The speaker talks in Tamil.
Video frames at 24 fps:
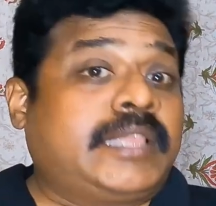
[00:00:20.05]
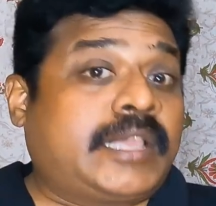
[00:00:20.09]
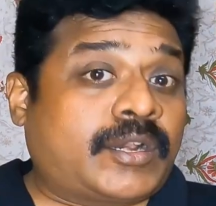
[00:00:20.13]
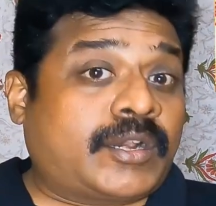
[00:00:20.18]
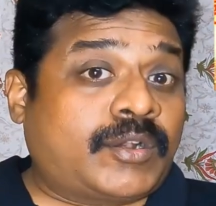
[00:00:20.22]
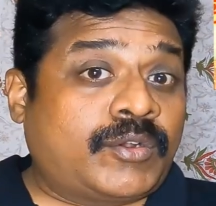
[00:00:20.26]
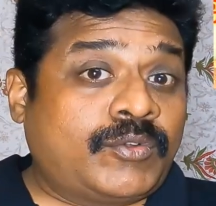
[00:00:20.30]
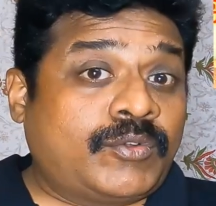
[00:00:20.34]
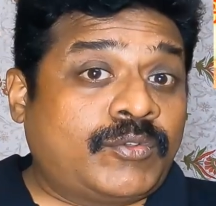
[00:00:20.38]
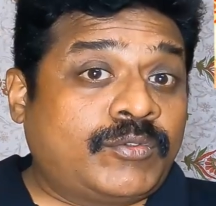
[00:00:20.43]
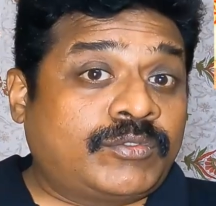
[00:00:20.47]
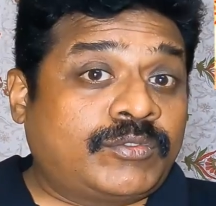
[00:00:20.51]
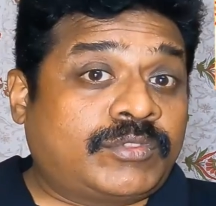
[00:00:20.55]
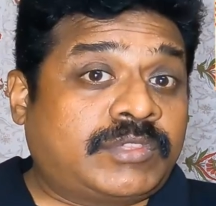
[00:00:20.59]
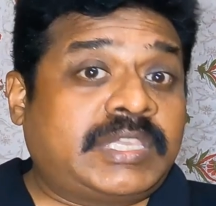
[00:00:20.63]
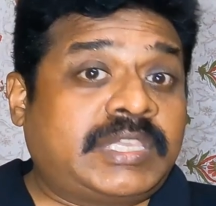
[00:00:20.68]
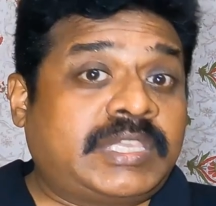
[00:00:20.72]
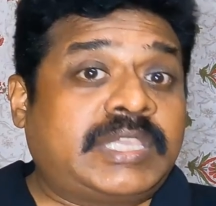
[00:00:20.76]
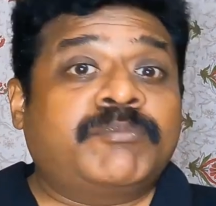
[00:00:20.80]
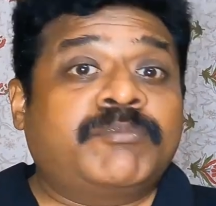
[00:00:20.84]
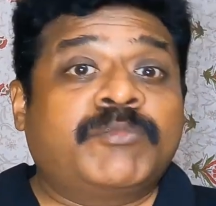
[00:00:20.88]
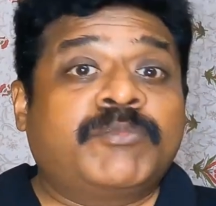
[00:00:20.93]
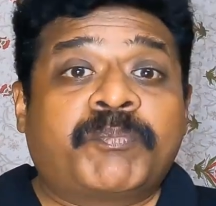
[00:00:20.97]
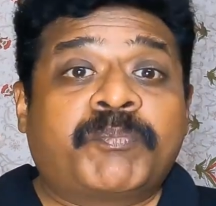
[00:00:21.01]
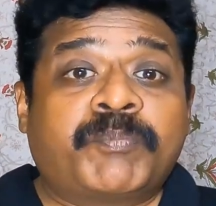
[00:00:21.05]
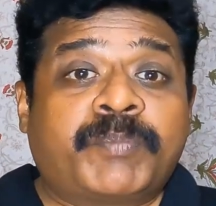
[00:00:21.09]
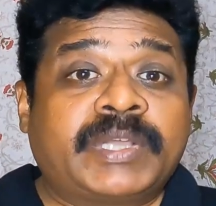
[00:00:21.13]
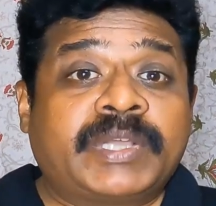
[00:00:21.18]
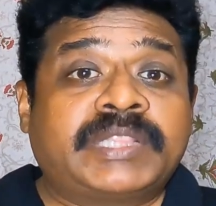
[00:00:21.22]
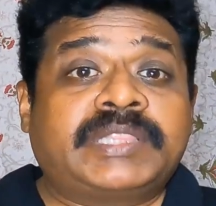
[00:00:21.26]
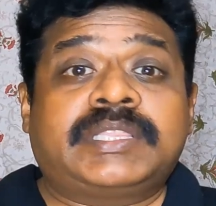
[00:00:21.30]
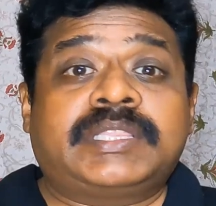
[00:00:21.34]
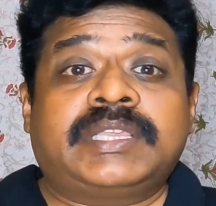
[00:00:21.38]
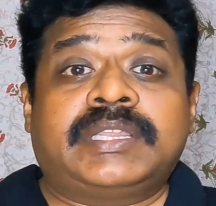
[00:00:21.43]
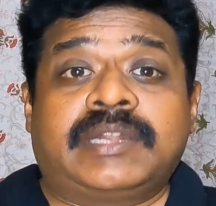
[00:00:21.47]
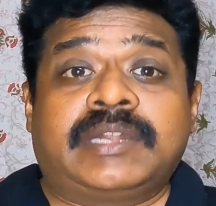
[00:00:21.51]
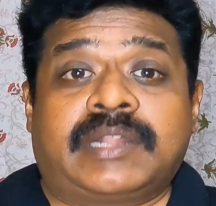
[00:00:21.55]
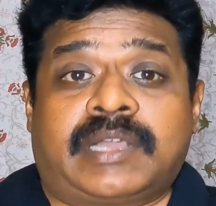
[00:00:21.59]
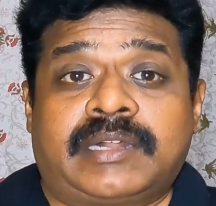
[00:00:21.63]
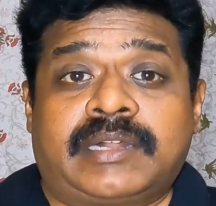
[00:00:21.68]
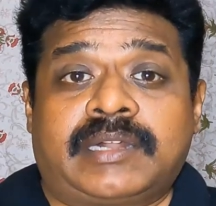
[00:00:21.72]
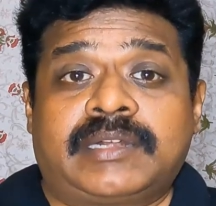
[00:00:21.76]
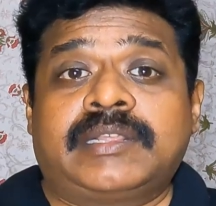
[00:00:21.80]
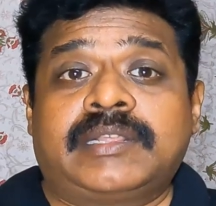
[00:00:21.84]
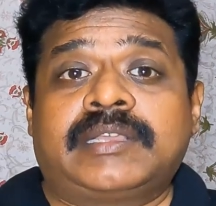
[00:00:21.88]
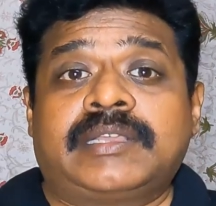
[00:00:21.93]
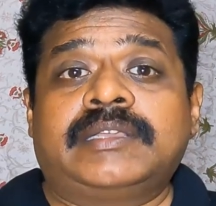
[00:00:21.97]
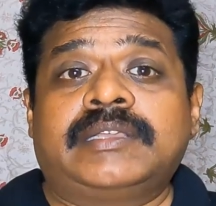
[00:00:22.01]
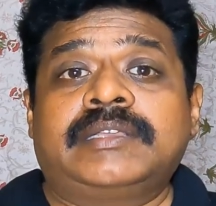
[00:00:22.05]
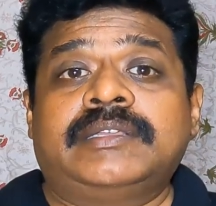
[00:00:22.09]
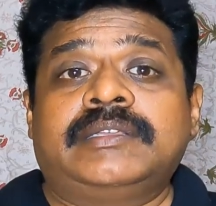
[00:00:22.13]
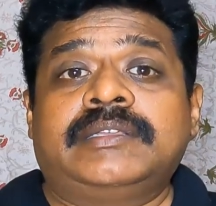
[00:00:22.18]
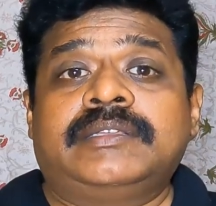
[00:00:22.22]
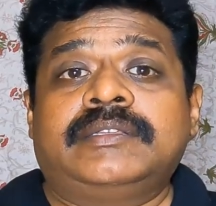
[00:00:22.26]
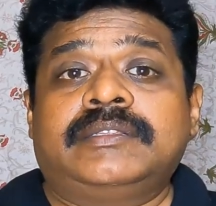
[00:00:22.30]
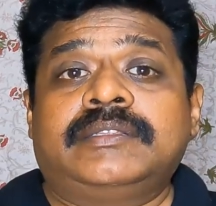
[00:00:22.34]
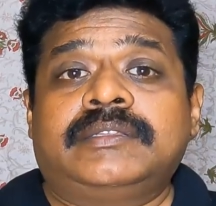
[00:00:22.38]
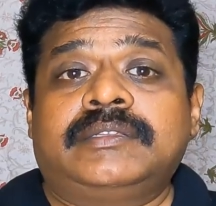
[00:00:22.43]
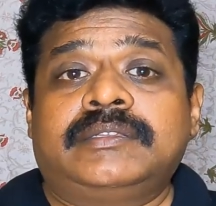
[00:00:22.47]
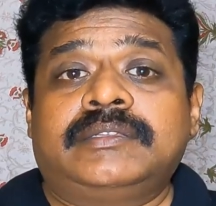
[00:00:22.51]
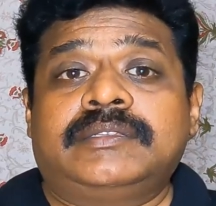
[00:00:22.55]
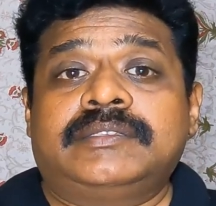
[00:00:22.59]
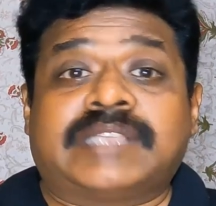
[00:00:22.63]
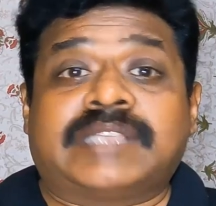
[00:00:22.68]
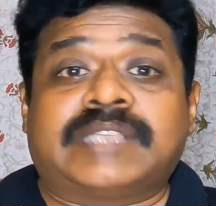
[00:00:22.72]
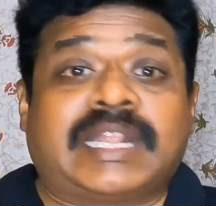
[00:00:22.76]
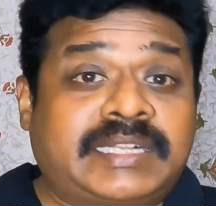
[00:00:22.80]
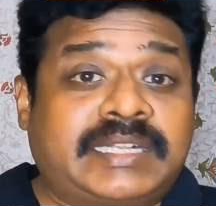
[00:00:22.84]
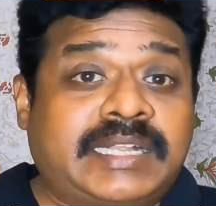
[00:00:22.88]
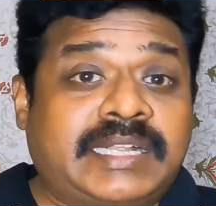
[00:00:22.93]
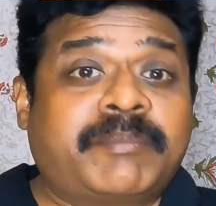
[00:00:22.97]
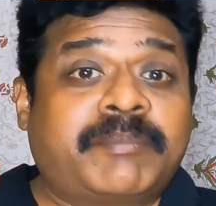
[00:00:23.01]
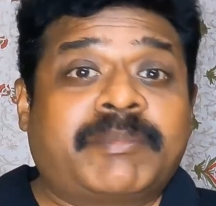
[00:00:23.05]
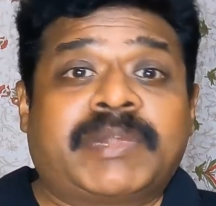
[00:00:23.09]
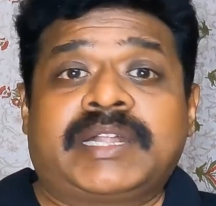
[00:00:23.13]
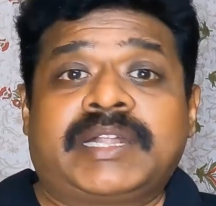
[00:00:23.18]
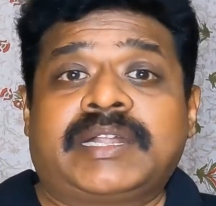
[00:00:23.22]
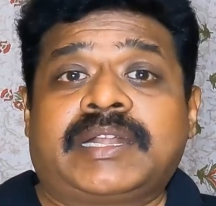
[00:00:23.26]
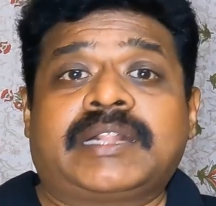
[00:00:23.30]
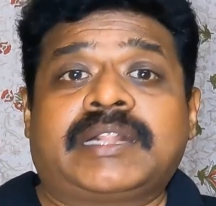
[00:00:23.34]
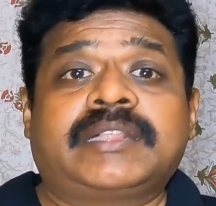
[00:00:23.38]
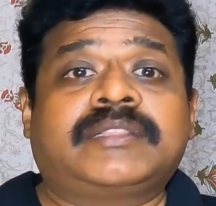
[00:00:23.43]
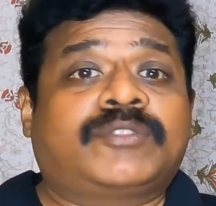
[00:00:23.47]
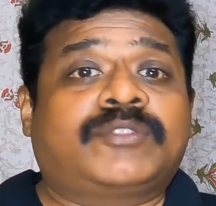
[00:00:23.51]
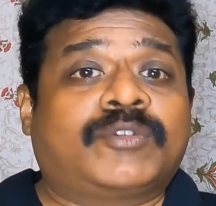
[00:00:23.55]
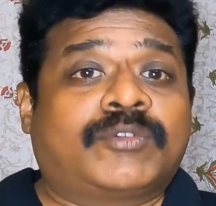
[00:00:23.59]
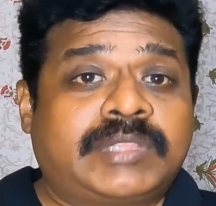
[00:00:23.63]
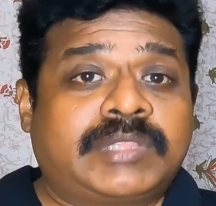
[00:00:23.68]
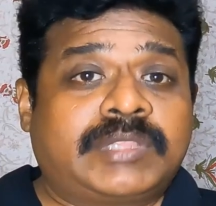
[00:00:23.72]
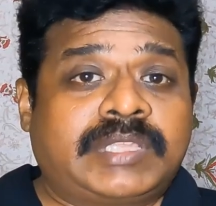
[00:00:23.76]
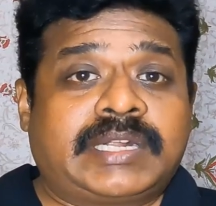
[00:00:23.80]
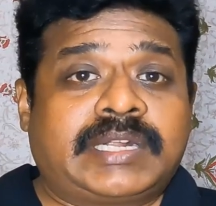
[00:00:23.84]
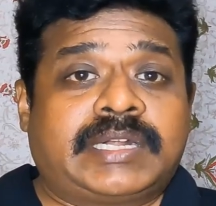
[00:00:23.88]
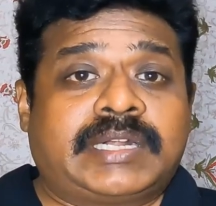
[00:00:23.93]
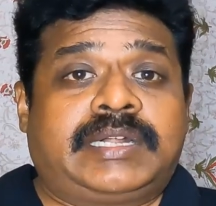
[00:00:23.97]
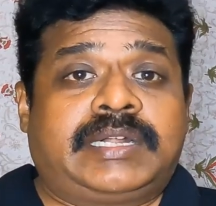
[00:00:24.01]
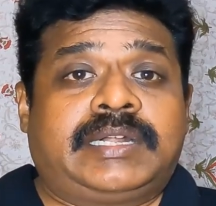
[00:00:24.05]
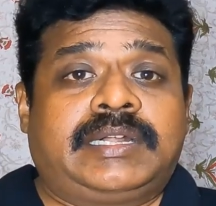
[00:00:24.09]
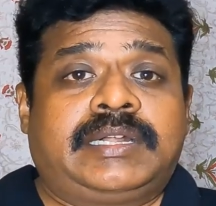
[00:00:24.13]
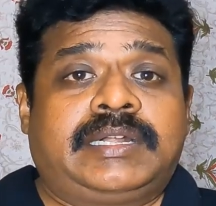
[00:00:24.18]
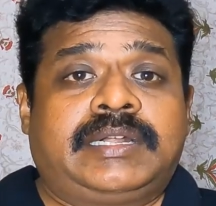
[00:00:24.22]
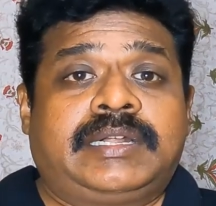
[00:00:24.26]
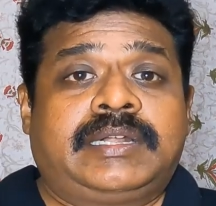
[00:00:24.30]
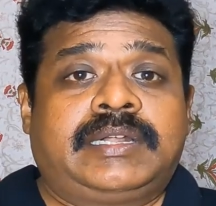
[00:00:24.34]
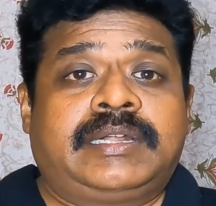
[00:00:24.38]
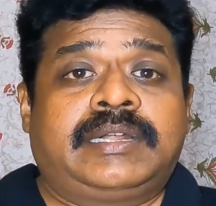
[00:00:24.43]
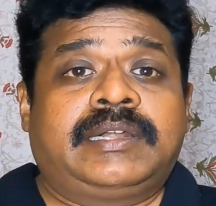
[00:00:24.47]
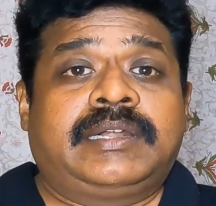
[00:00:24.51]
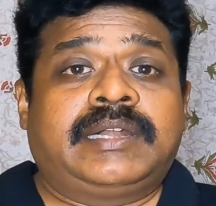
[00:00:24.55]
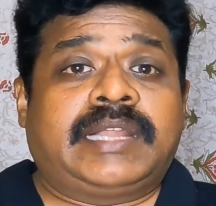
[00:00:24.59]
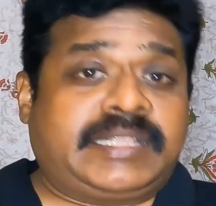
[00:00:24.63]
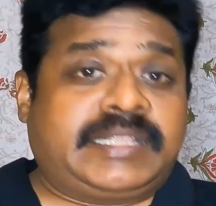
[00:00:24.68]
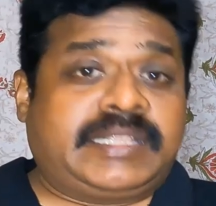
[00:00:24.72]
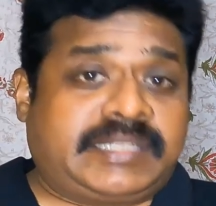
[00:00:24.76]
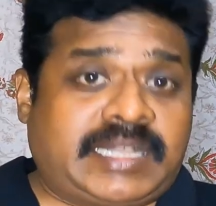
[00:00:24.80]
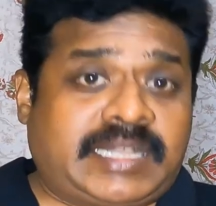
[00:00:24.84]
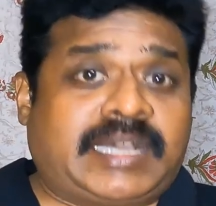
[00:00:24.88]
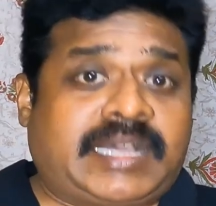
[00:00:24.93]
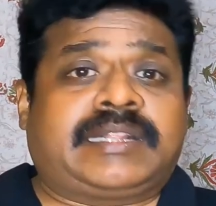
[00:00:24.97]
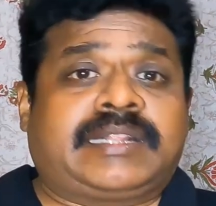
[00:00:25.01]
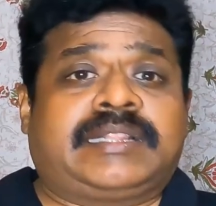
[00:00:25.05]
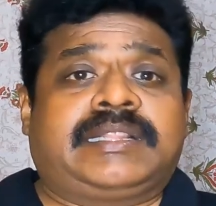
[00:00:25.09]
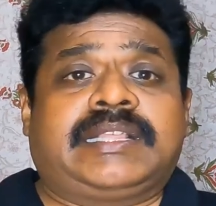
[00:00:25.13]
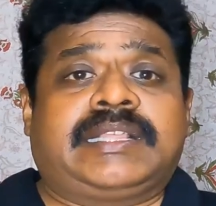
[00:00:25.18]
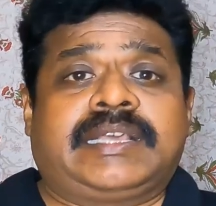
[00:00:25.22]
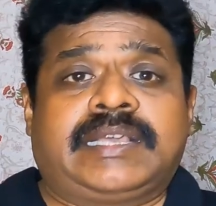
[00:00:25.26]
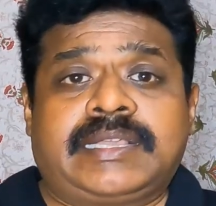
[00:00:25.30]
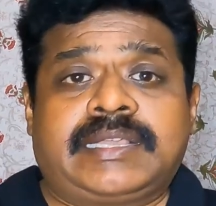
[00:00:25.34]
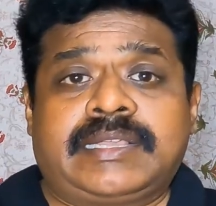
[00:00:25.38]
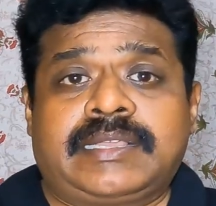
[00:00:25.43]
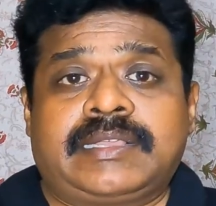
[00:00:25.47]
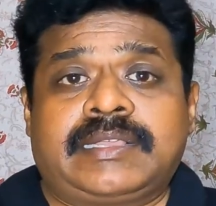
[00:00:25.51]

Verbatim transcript: இரநூத்தி முப்பத்தி நான்கு சட்டமன்ற தொகுதிகளை சார்ந்த